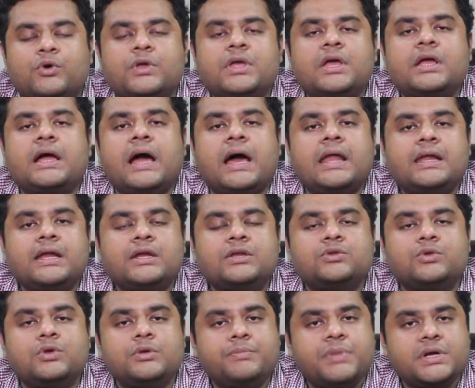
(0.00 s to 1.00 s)
মুখে গালের
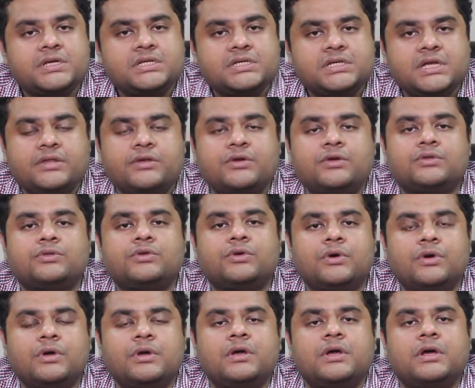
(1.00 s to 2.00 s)
দুই পাশে সাধারণত
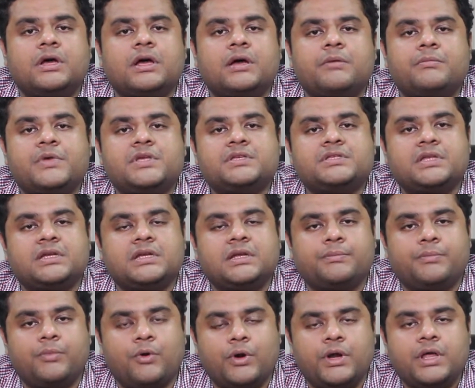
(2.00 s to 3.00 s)
মেস্তাটা
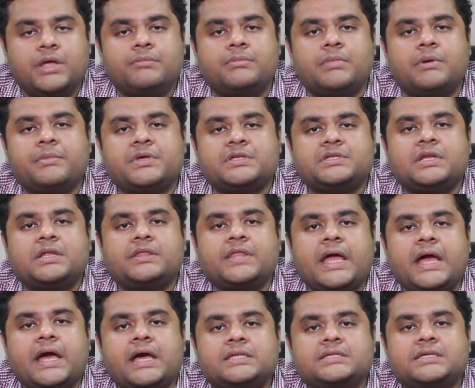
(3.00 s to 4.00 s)
পড়ে বা মেস্তাটা
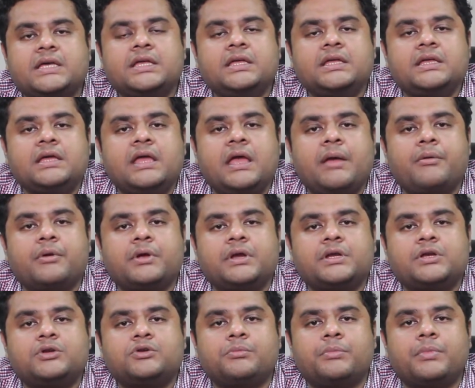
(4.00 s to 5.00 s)
দেখা যায় এবং
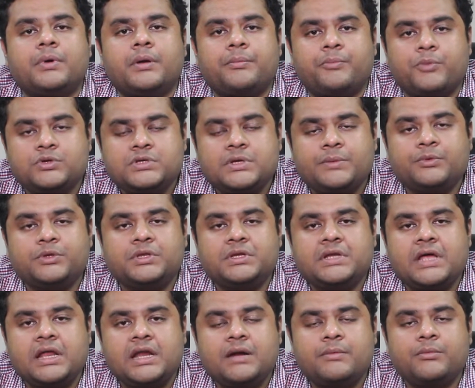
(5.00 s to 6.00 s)
এটি একটু প্রজাপতির
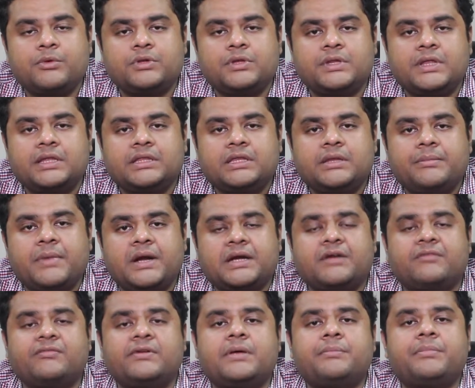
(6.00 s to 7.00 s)
ডানার মতো দেখতে
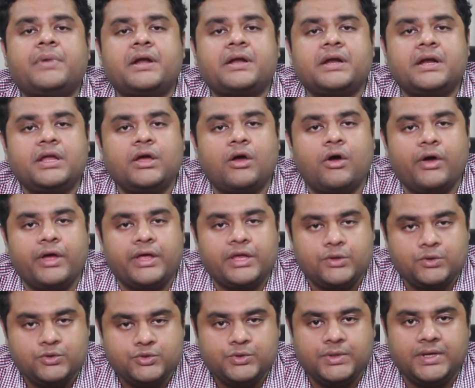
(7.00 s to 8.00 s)
বাটারফ্লাই প্যাটার্নে হয়
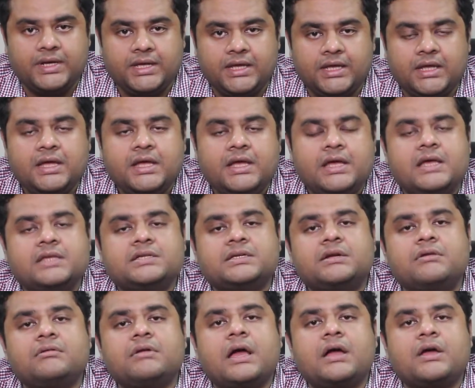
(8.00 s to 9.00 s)
ইউজুয়ালি
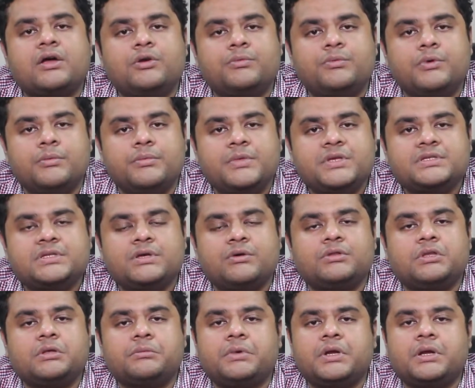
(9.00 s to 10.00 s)
এছাড়াও নাকের উপরে মেস্তা
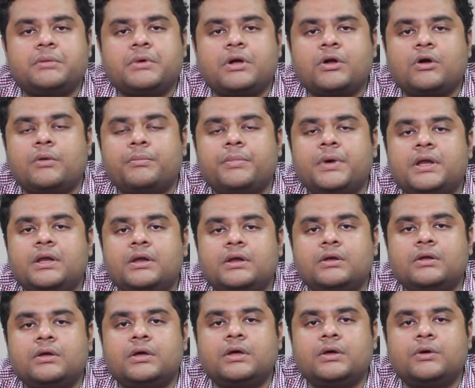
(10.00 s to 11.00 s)
হতে পারে বা কপালের
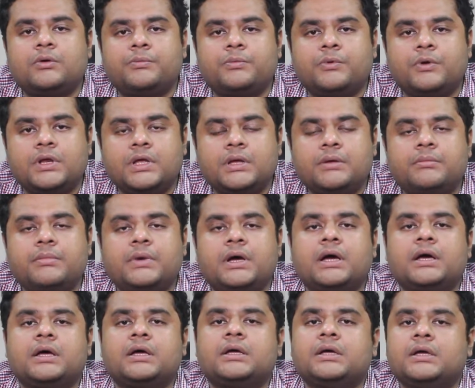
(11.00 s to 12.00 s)
উপরে বা
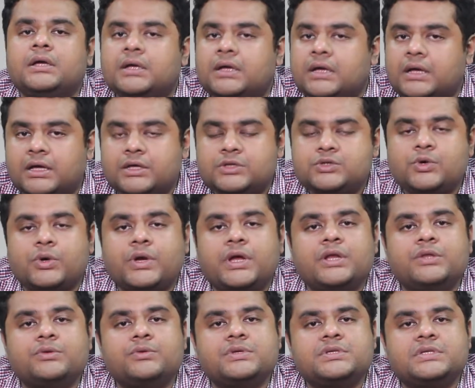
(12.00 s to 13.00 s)

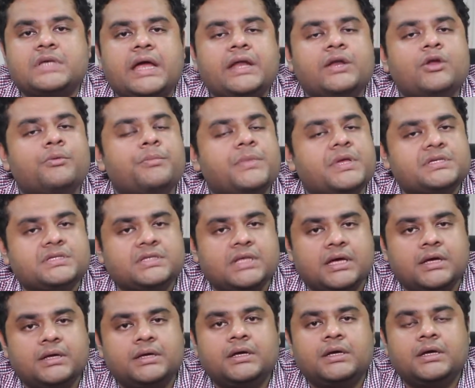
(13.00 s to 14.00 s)
চোখের দুই সাইডেও মেস্তা
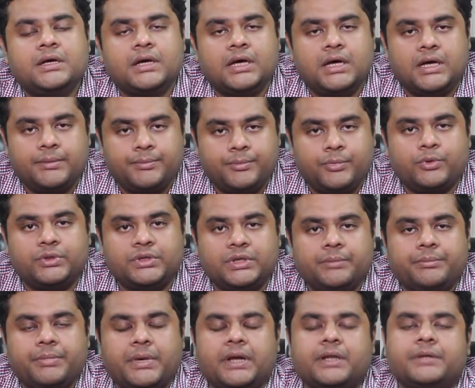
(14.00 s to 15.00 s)
পড়তে
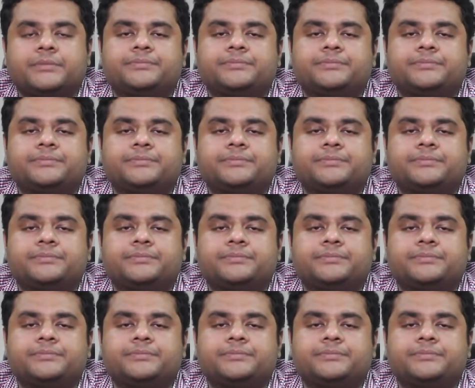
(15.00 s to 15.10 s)
পারে